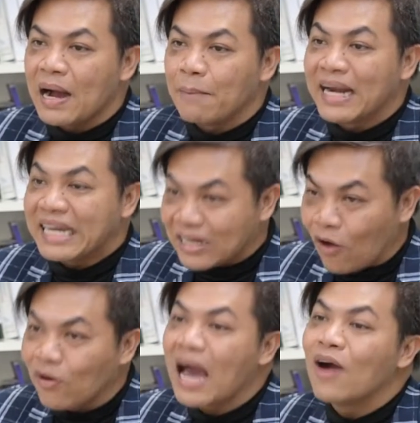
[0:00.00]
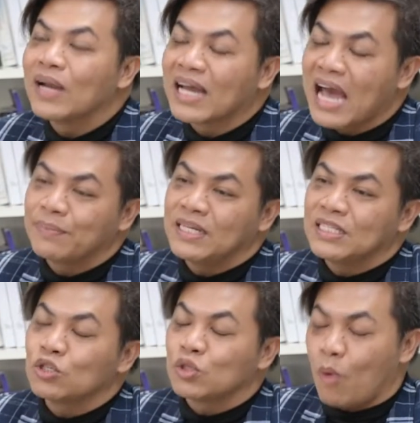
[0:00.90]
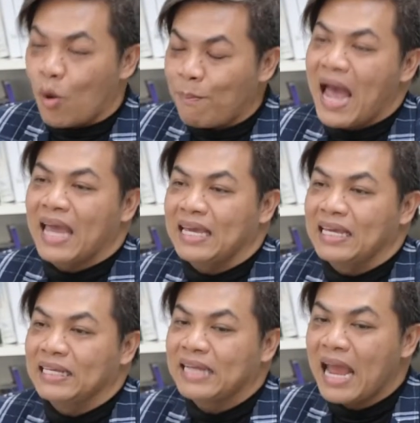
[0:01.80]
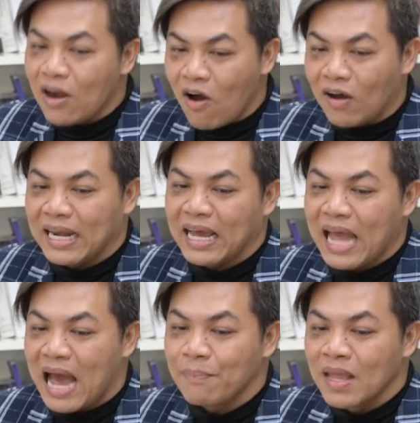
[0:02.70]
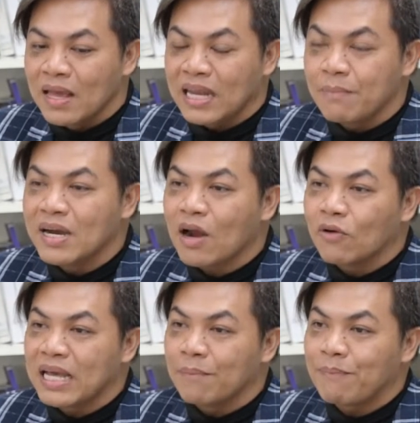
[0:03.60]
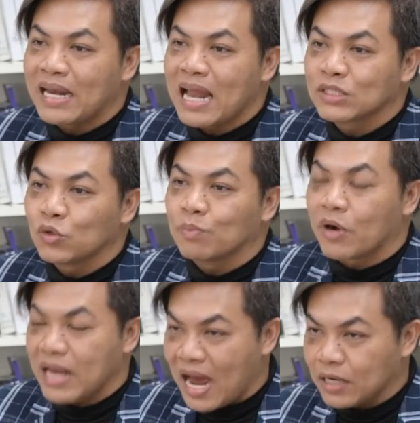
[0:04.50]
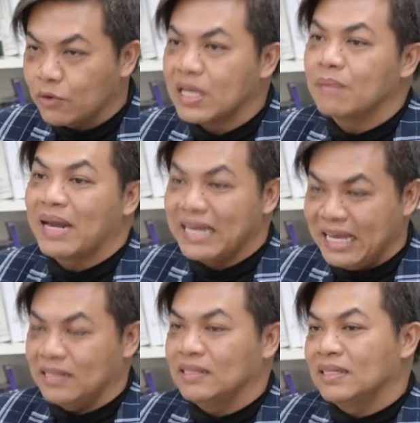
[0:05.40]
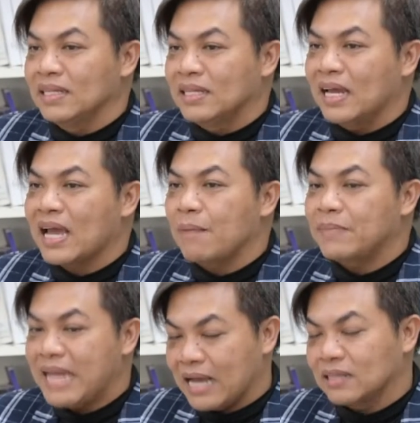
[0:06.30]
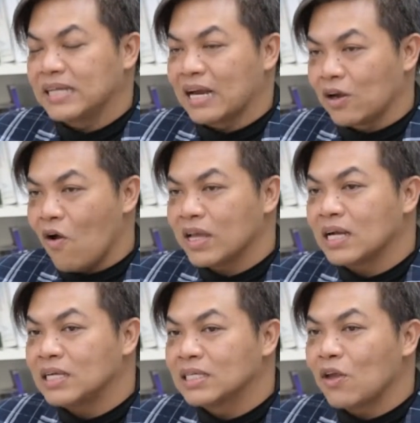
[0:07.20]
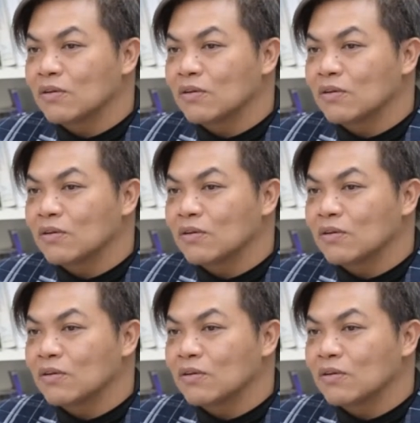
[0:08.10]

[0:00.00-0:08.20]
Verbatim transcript: บัณฑิตของเรานะครับที่จะจบออกไปแน่นอนนะครับ ในเมื่อเราเรียนเป็นหลักสูตรบริหารธุรกิจบัณฑิตนะครับ เด็กอย่างน้อยก็คือต้อง